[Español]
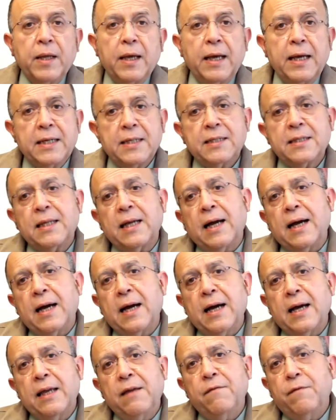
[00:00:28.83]

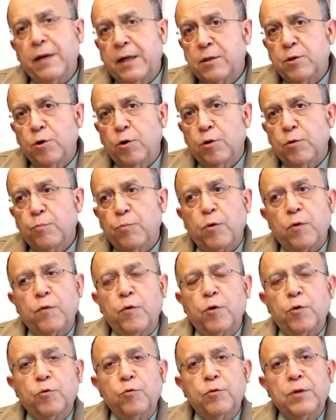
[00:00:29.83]
Esta infección, por
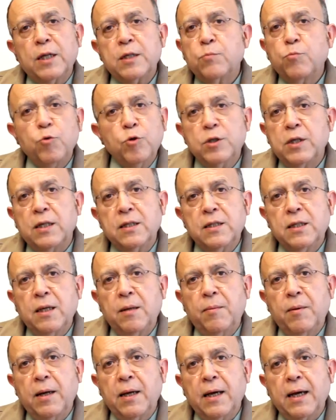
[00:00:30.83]
fortuna, es muy
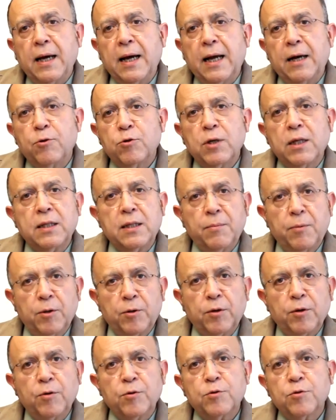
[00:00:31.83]
sensible a los
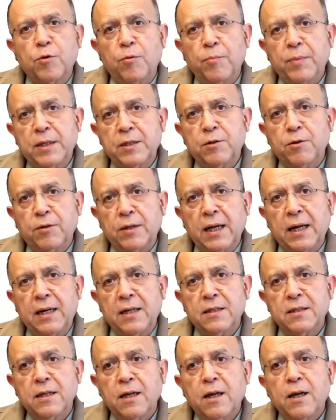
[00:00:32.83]
antibióticos
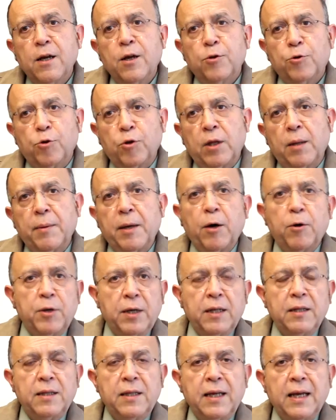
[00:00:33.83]
convencionales. Todavía
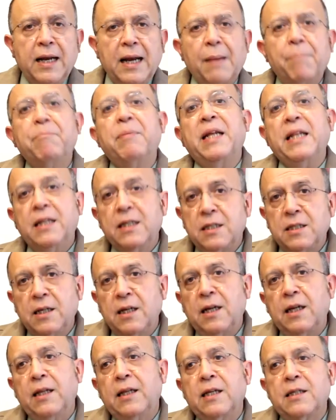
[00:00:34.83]
hoy en día la
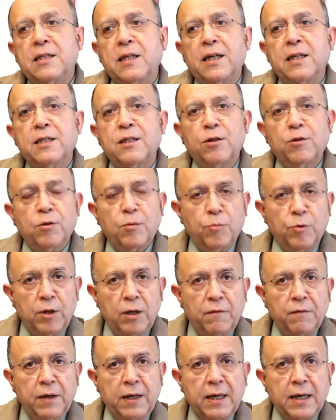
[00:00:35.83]
penicilina sigue siendo
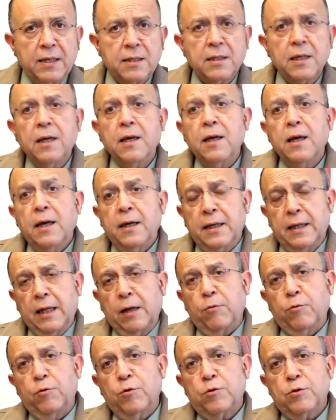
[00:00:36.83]
muy eficaz y en
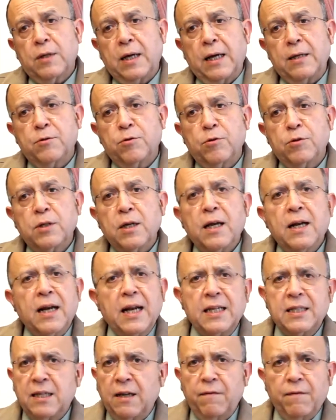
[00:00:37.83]
algunos casos
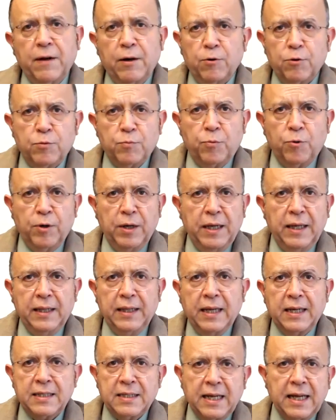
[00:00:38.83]
las
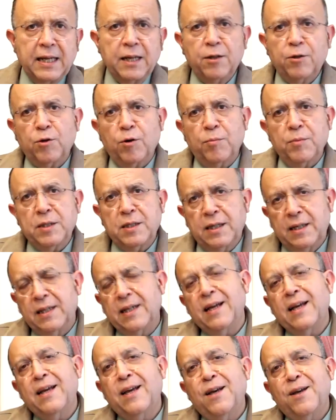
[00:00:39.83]
cefalosporinas, la
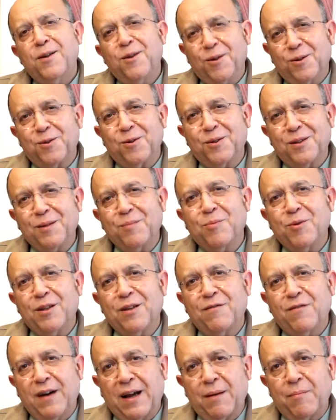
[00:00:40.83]
eritromicina y otro tipo
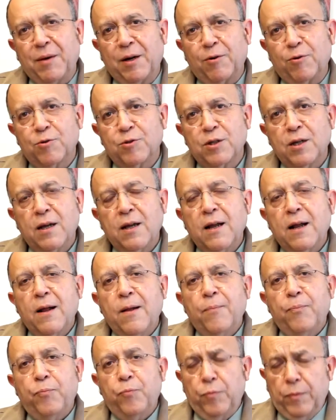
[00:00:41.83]
de fármacos.
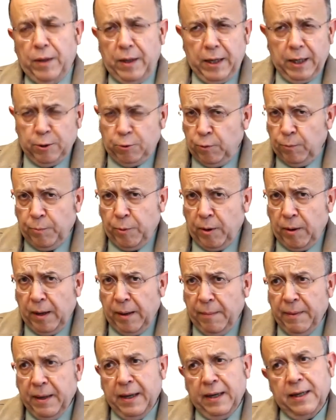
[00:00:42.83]
Es un
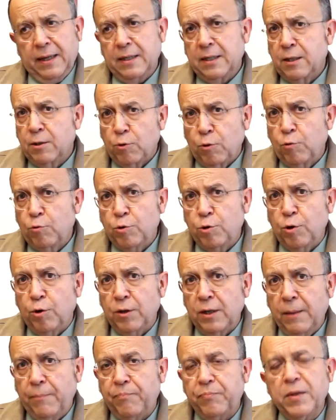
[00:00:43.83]
problema que se
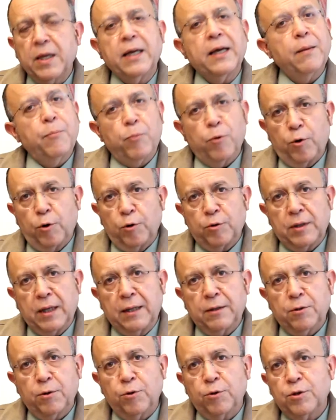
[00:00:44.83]
soluciona y que por lo
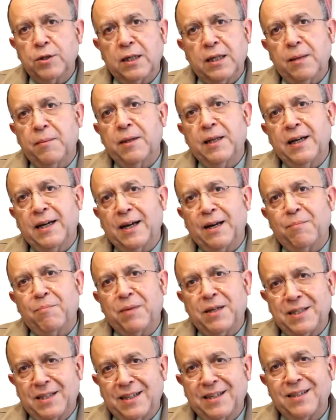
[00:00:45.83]
tanto no se debe dejar
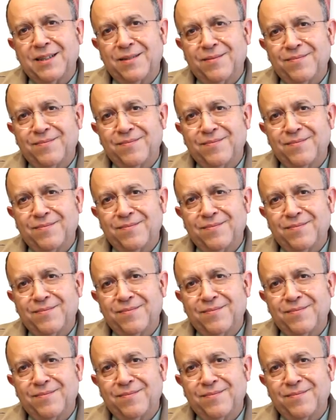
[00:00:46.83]
pasar.